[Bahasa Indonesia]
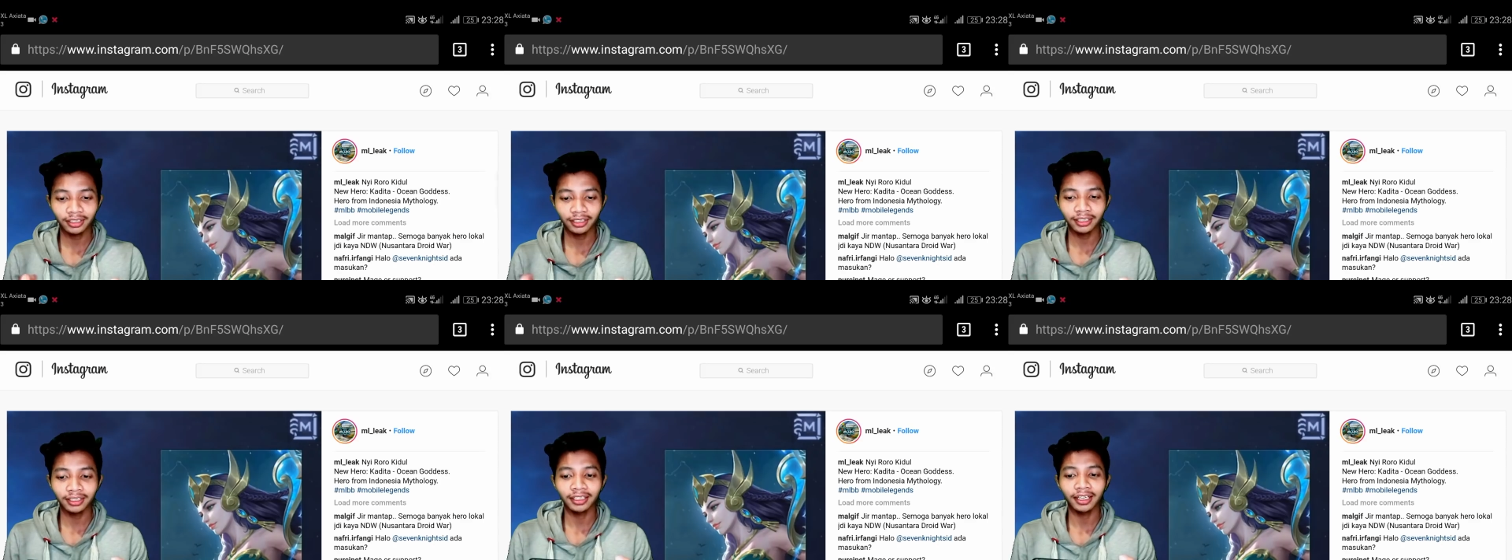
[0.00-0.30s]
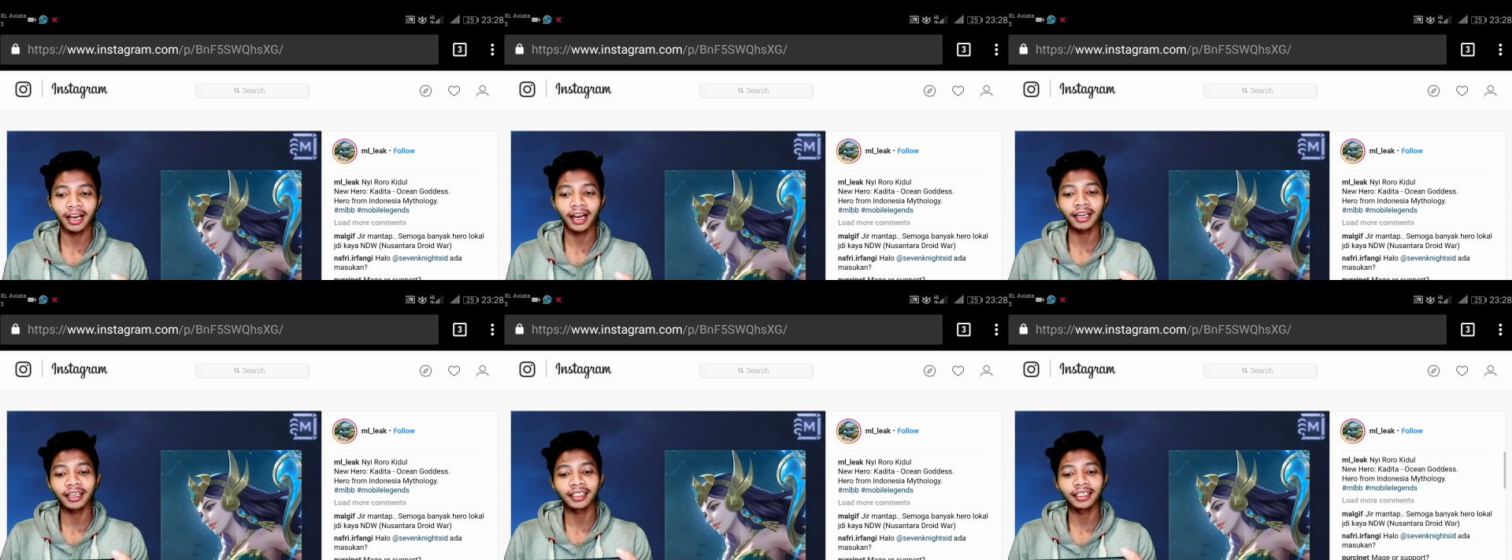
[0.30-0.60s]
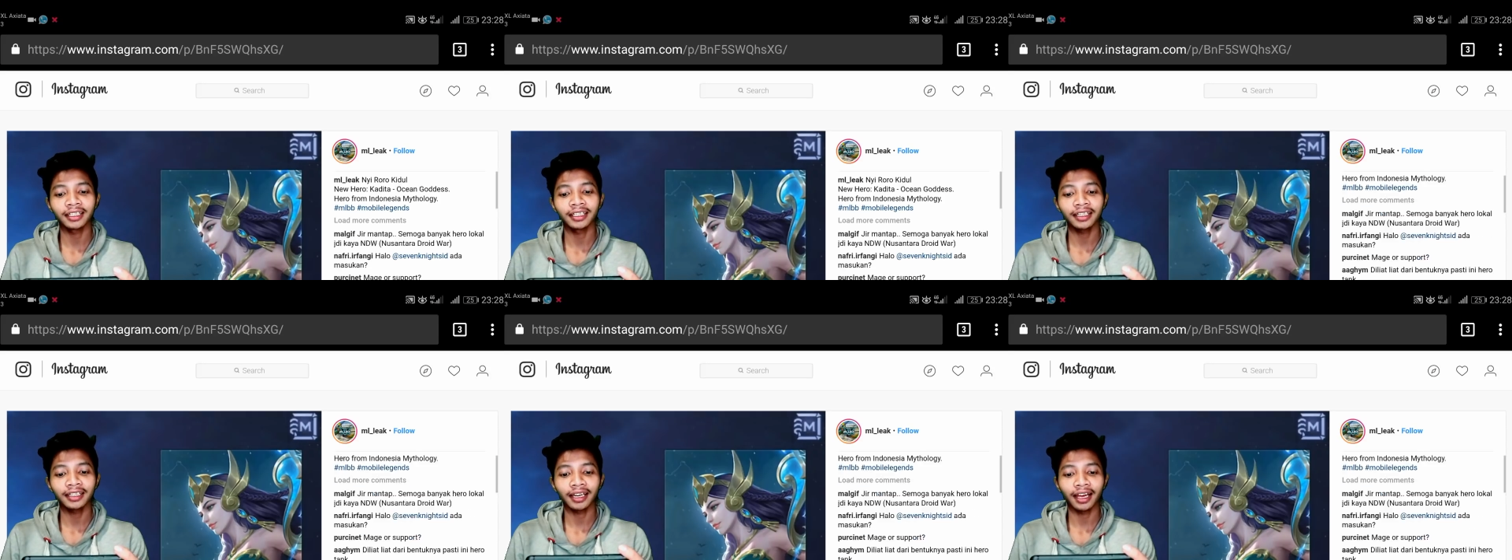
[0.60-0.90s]
ke yang
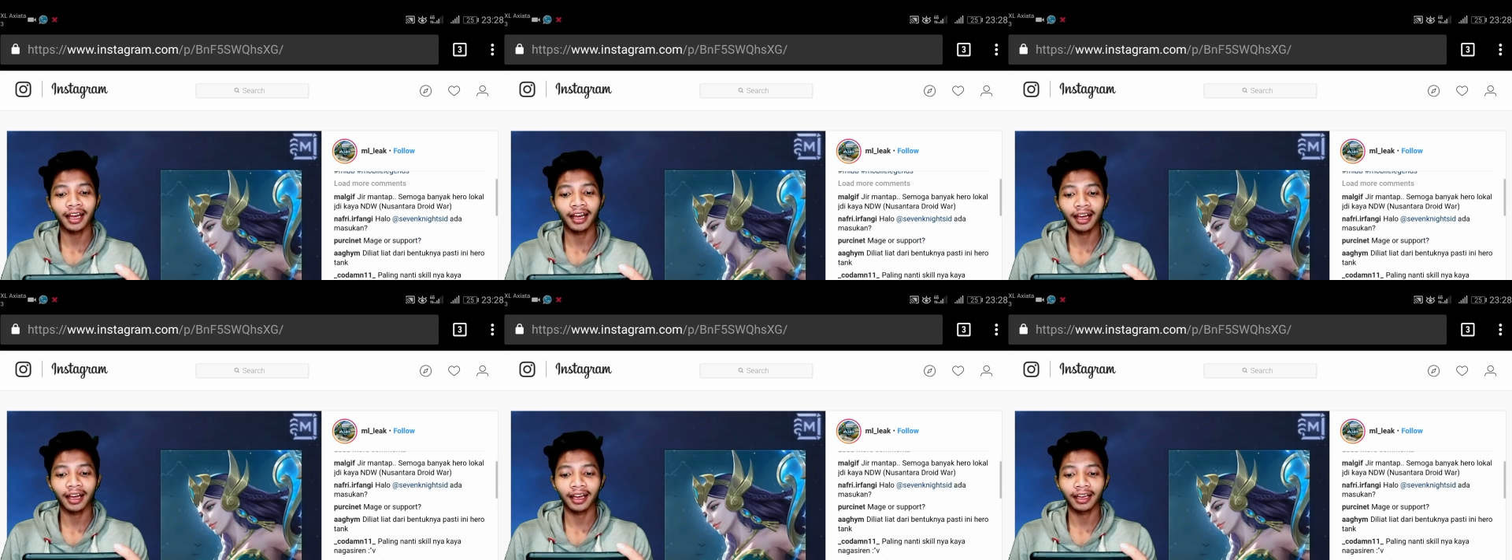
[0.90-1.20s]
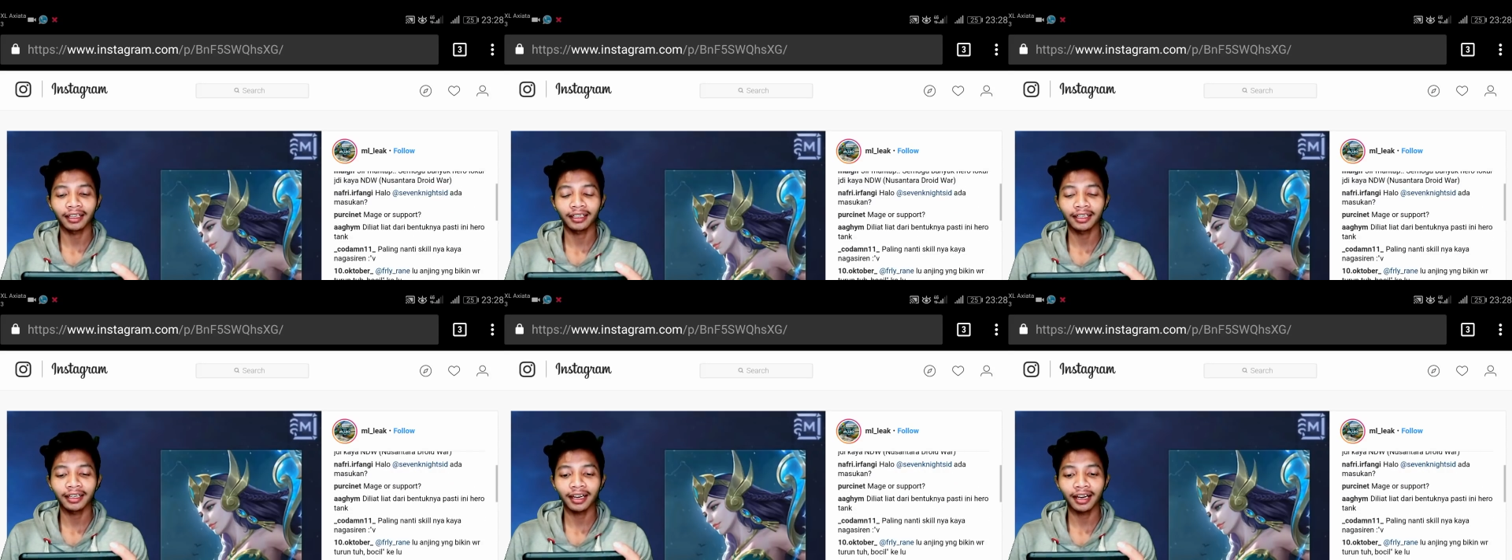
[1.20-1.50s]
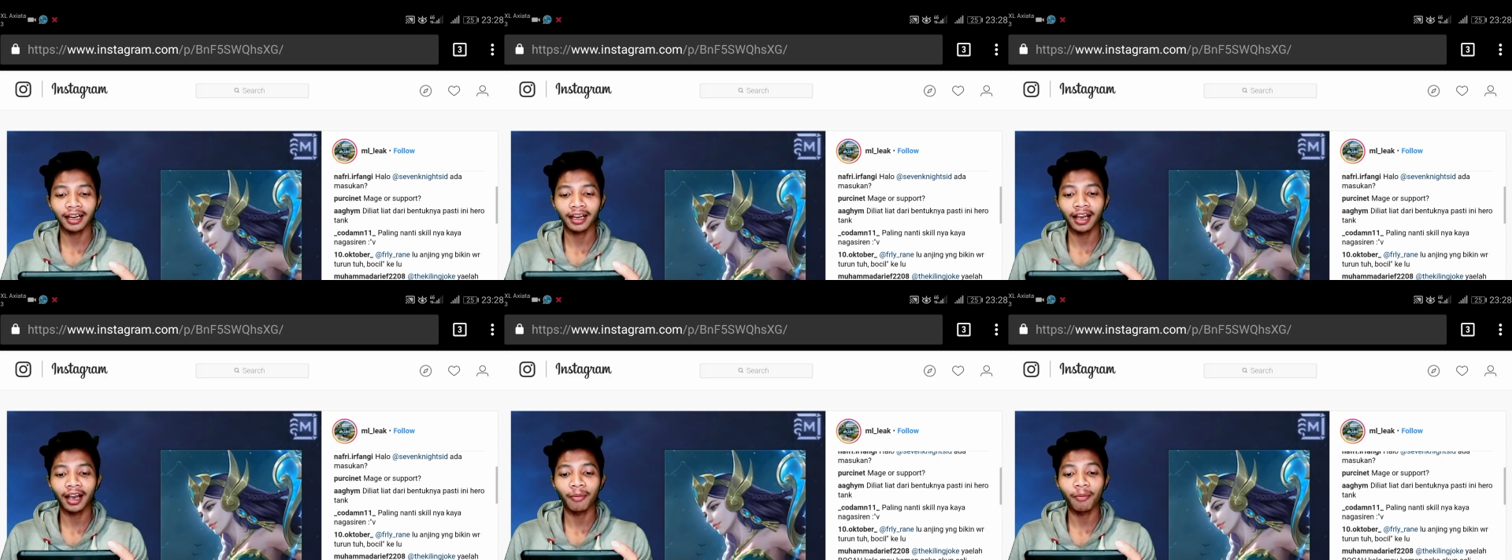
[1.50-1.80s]
ini. Nah, ini
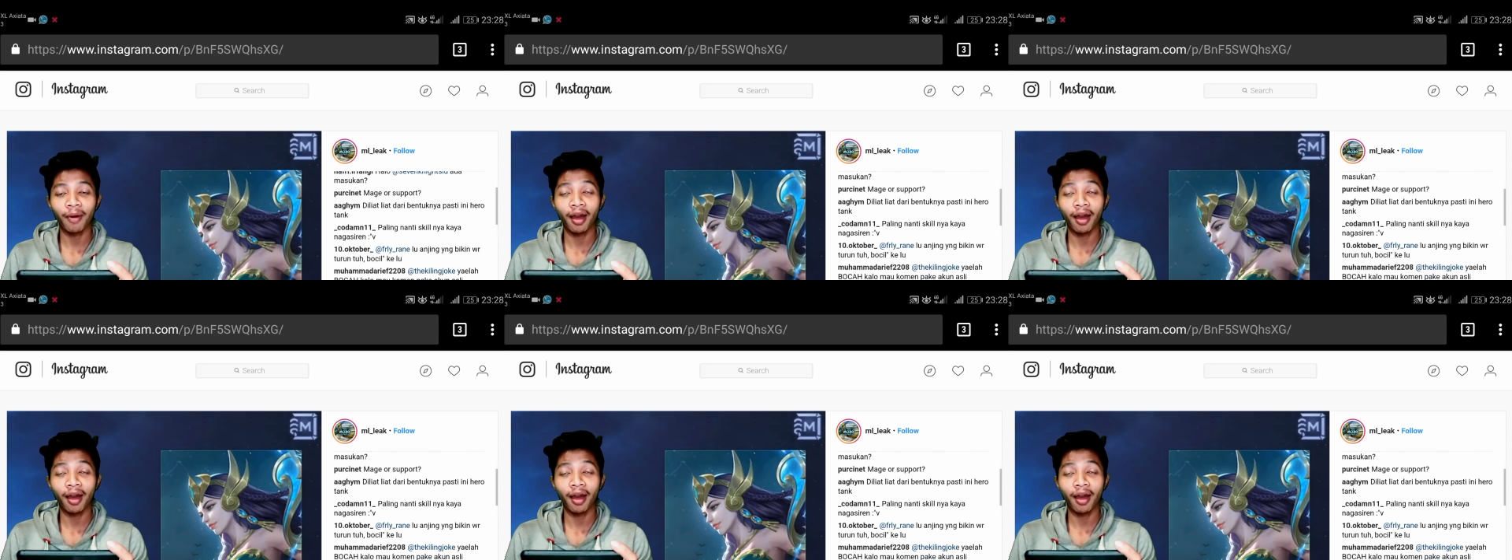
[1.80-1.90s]
yang